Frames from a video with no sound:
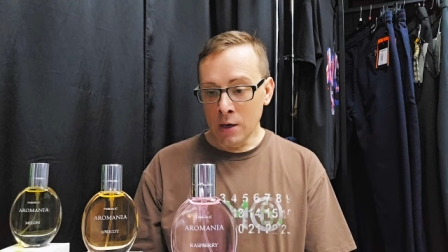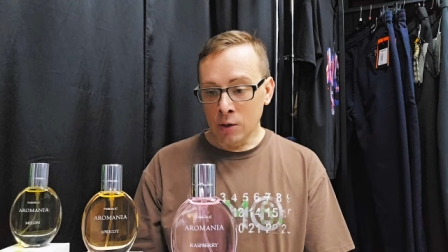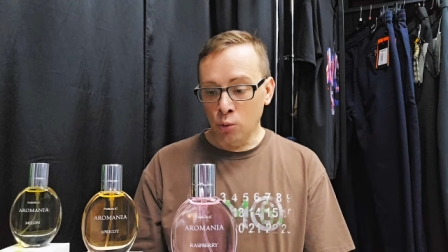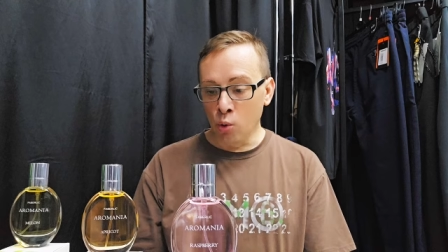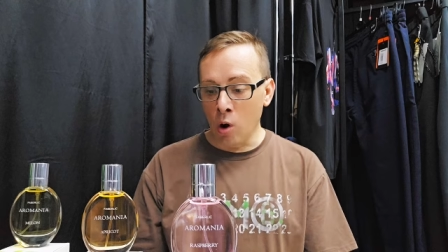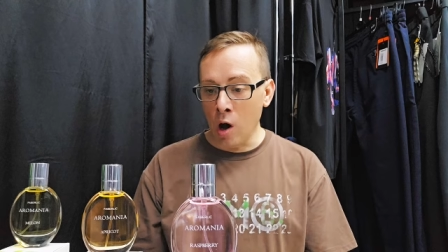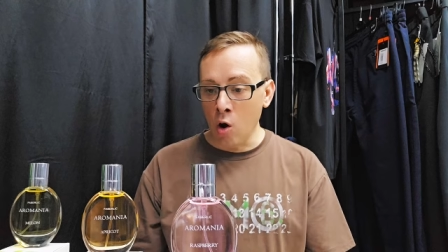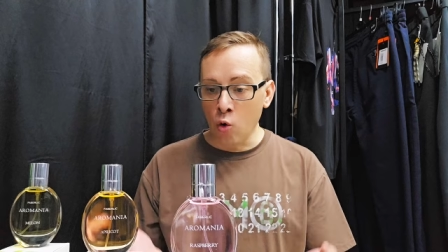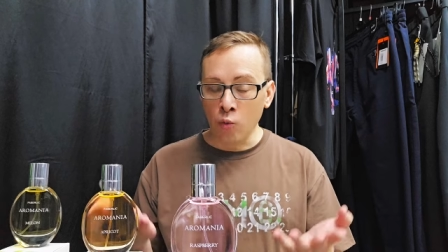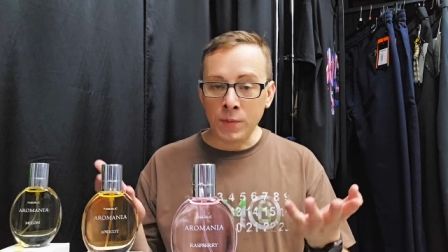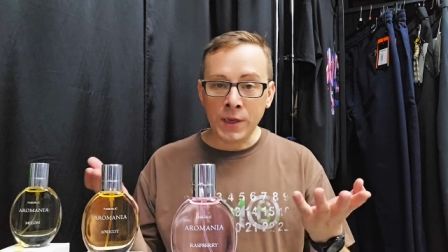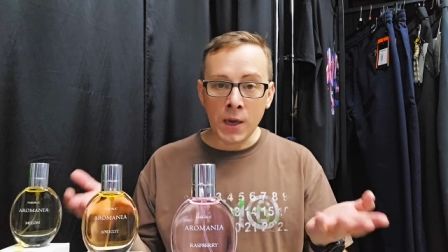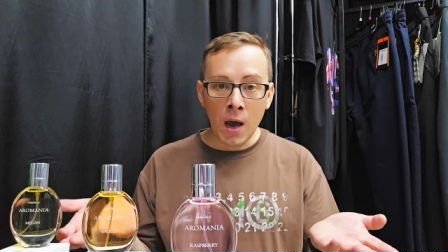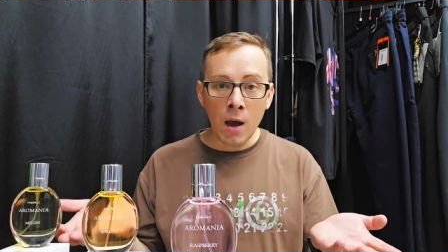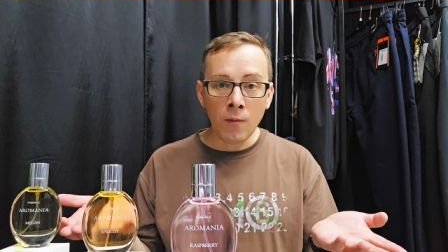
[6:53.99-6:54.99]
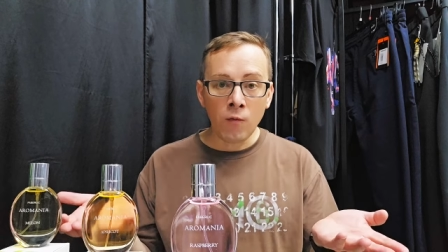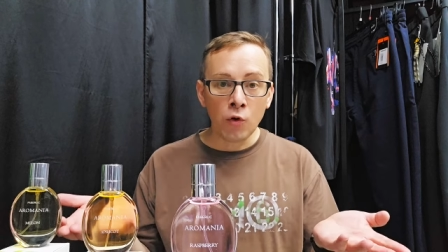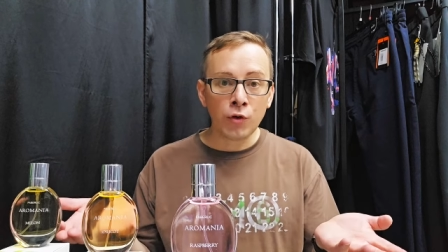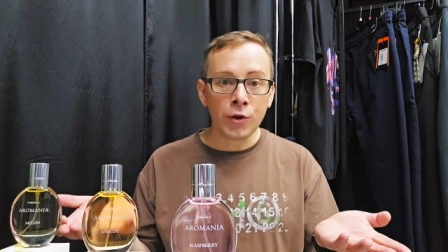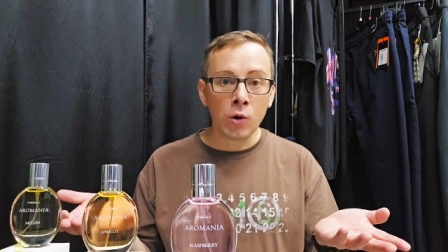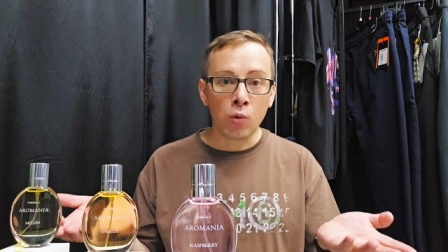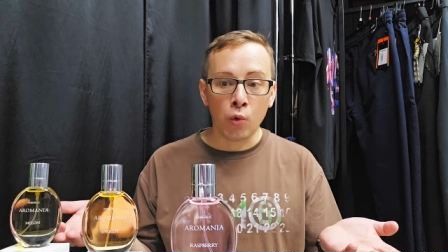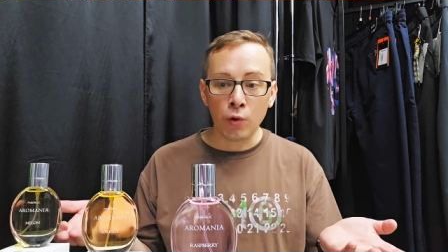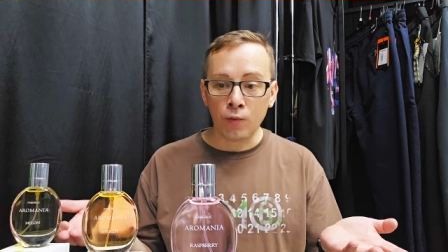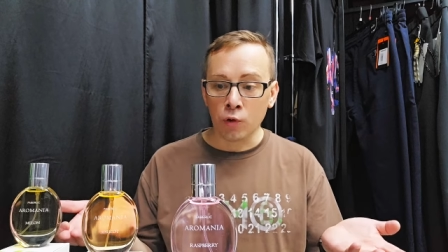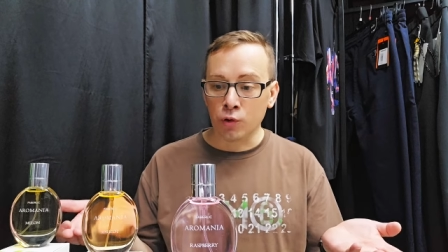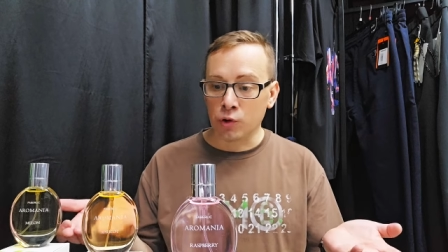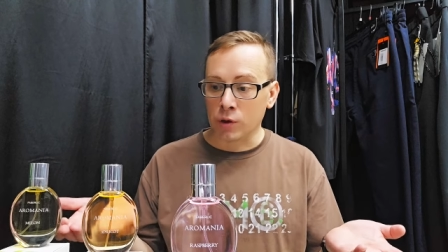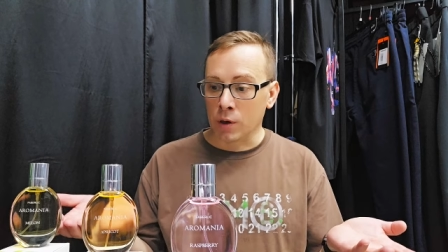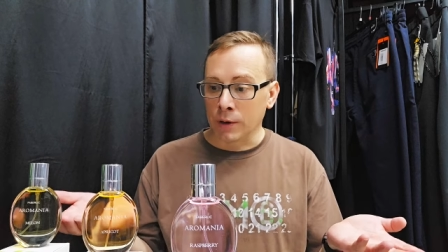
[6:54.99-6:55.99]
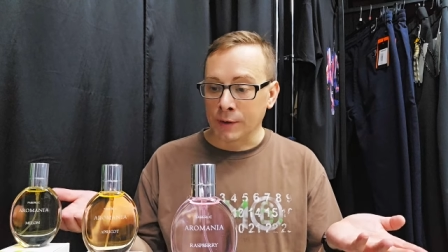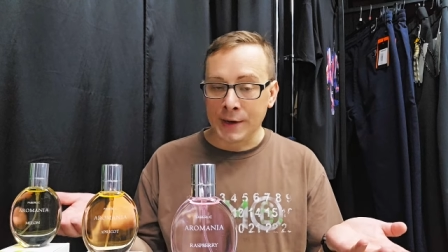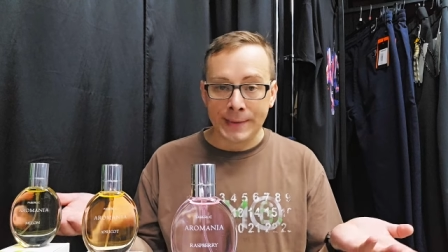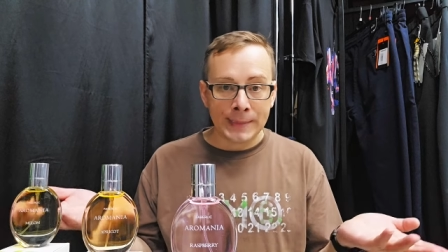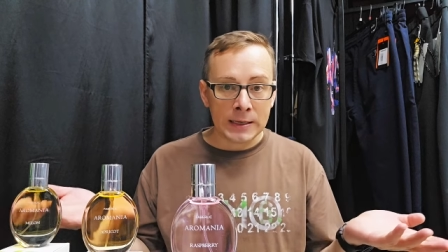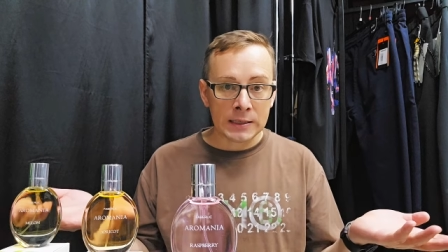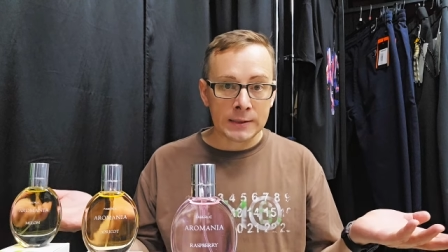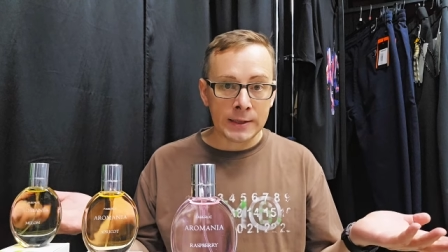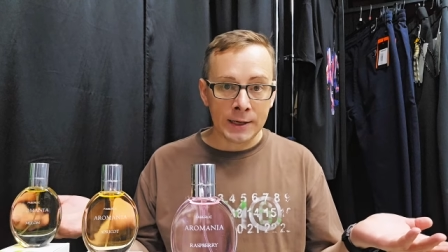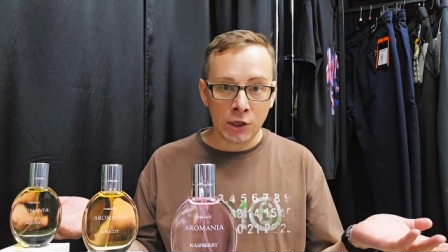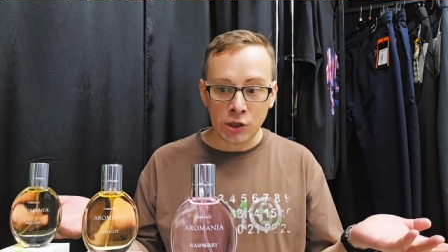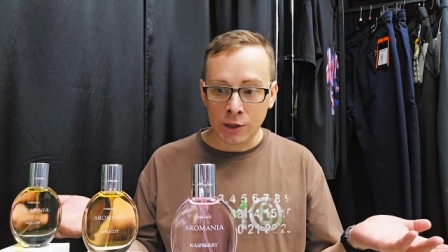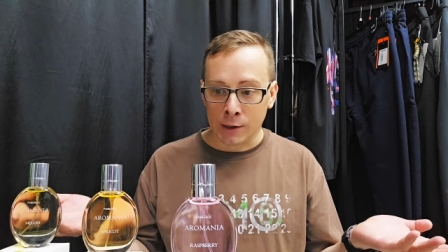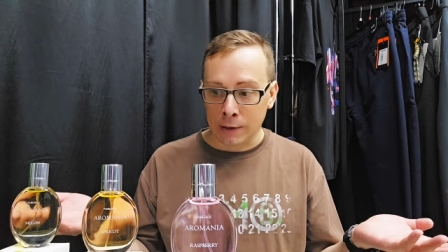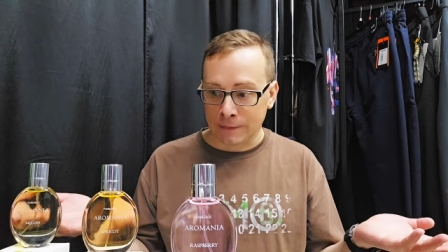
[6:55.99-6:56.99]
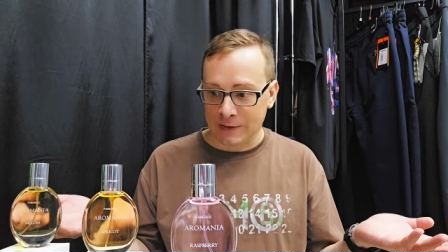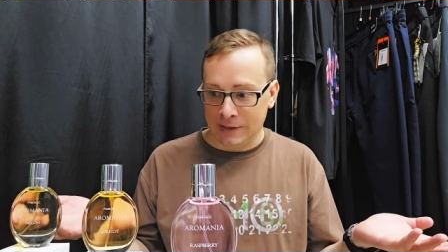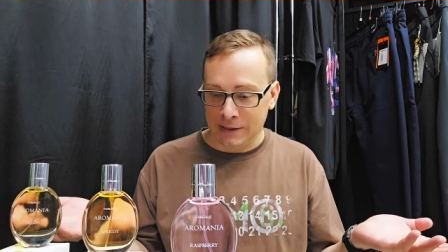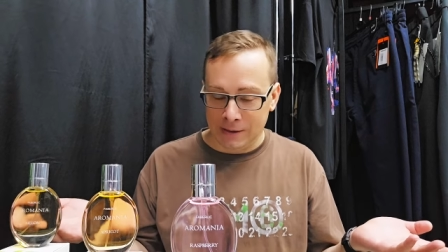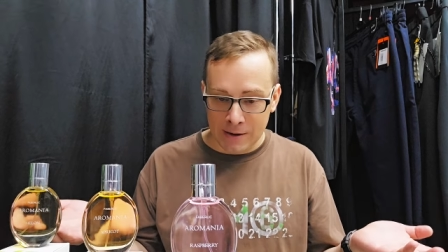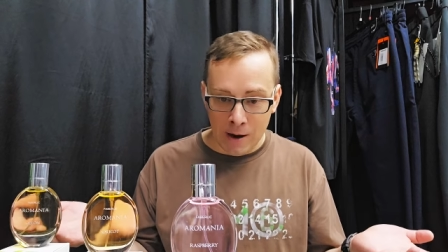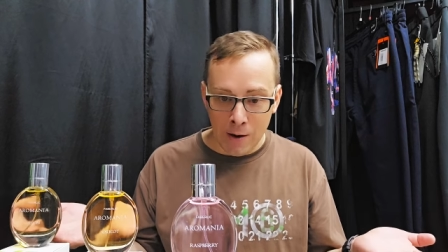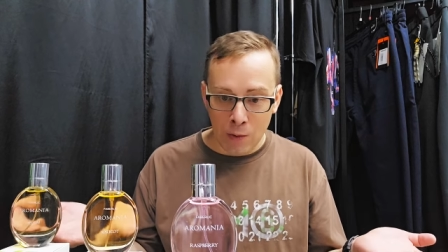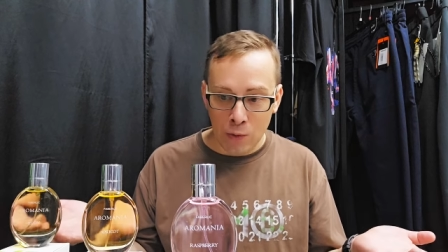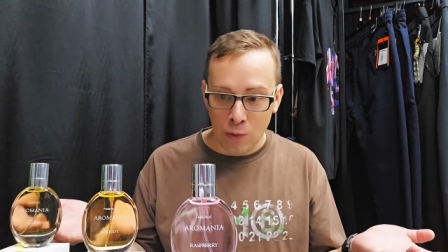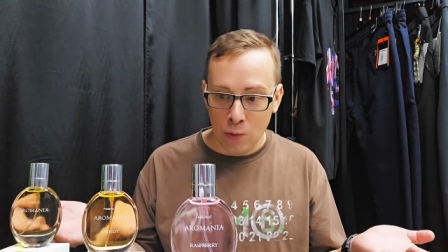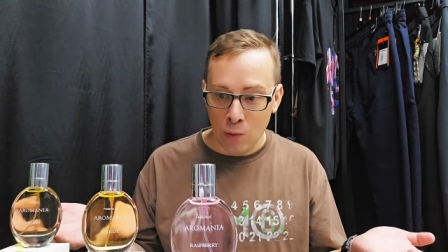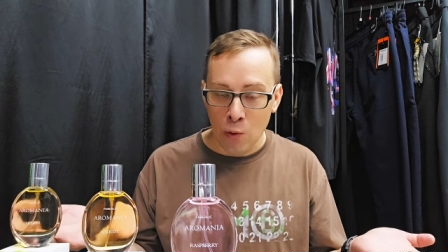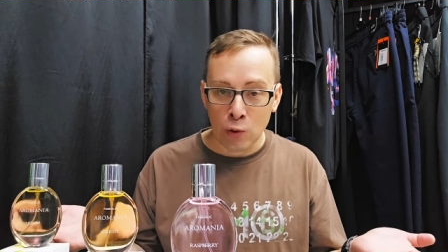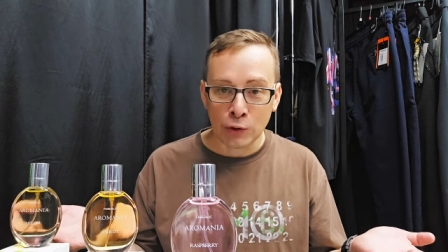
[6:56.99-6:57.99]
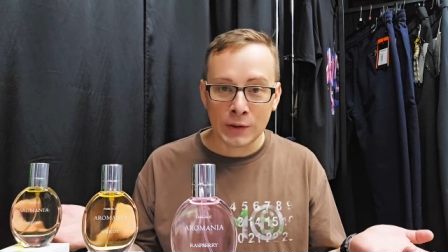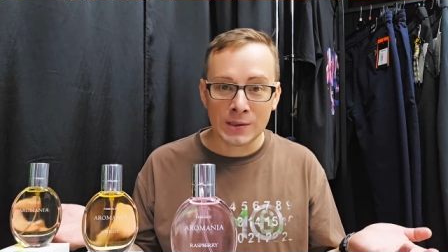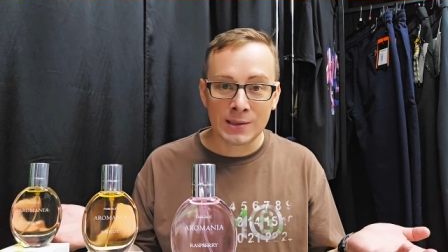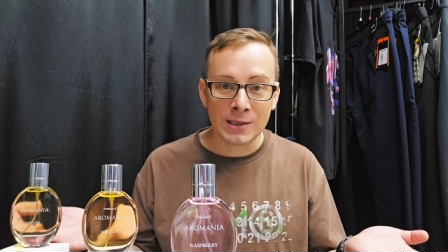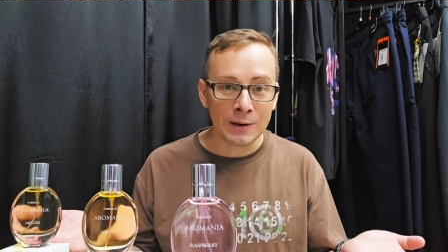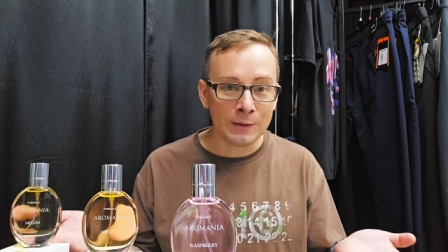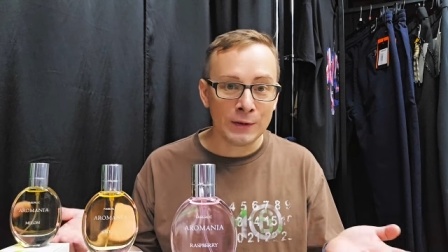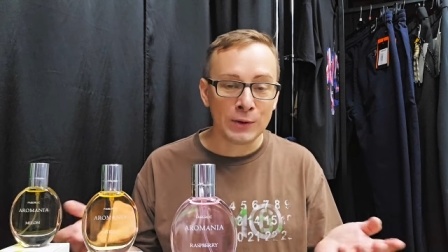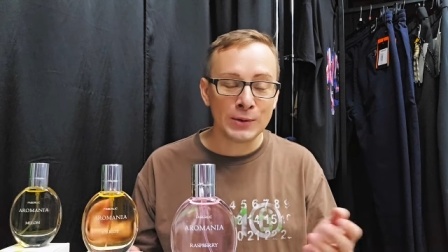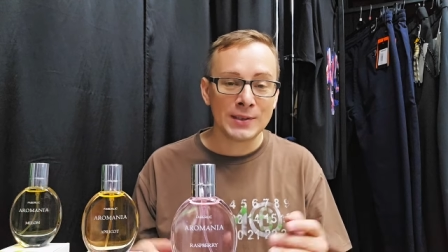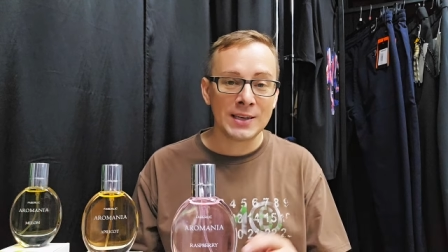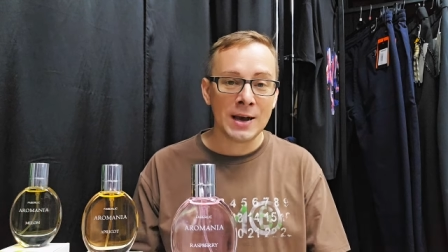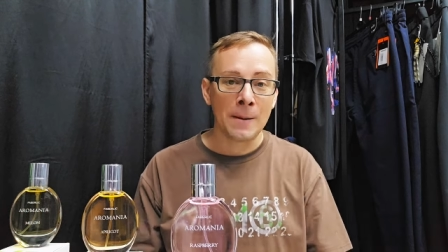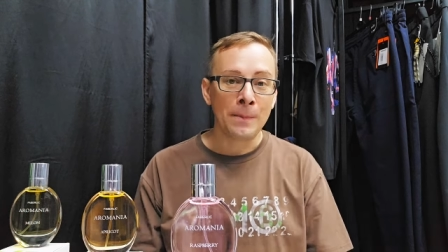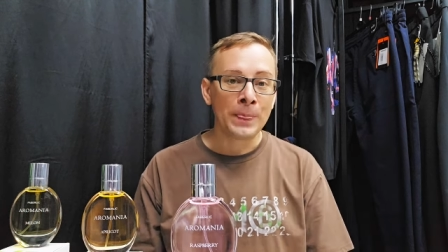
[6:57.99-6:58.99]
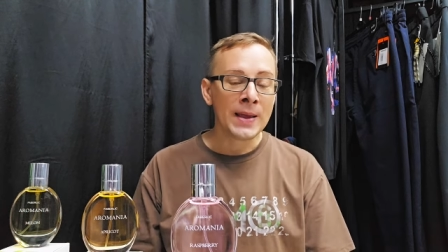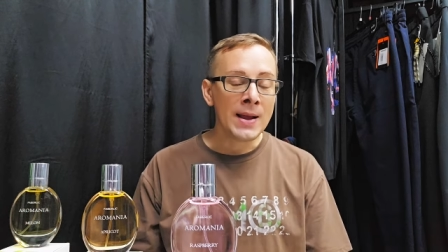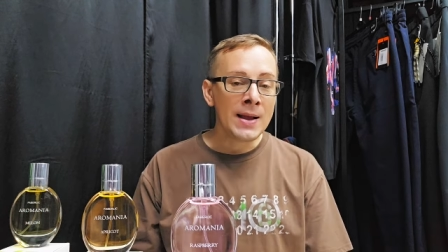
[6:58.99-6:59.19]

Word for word: Ну а у меня вот такой вот э, неоднозначный, как всегда, отзыв, друзья.